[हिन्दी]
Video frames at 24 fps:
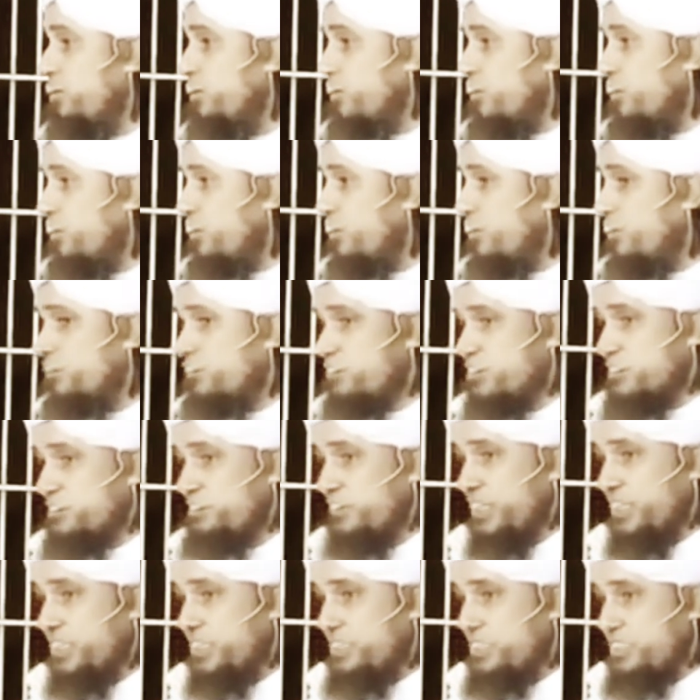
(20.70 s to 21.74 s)
हो
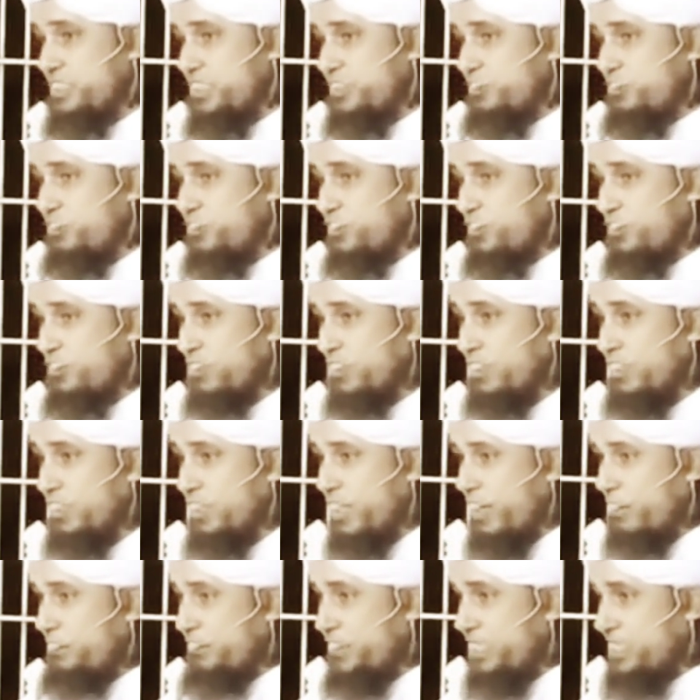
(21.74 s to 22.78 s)
उसमें किसी को
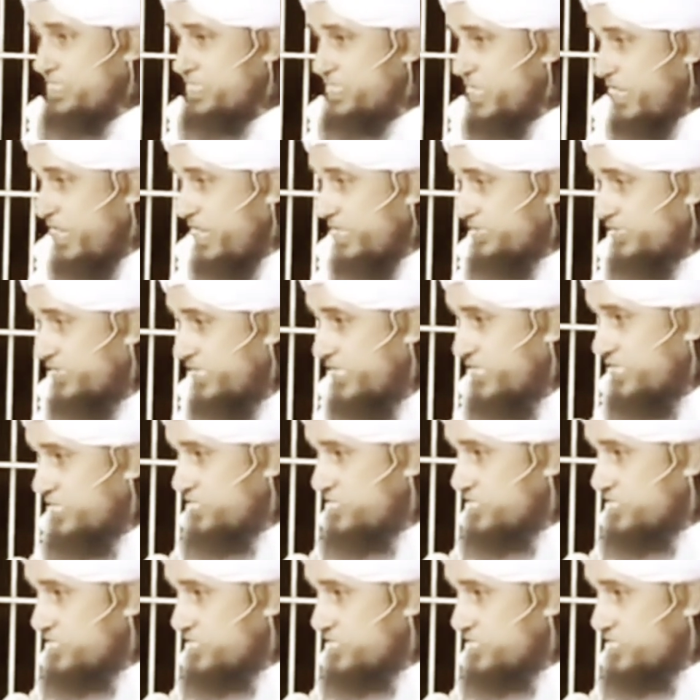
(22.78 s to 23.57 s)
अपने साथ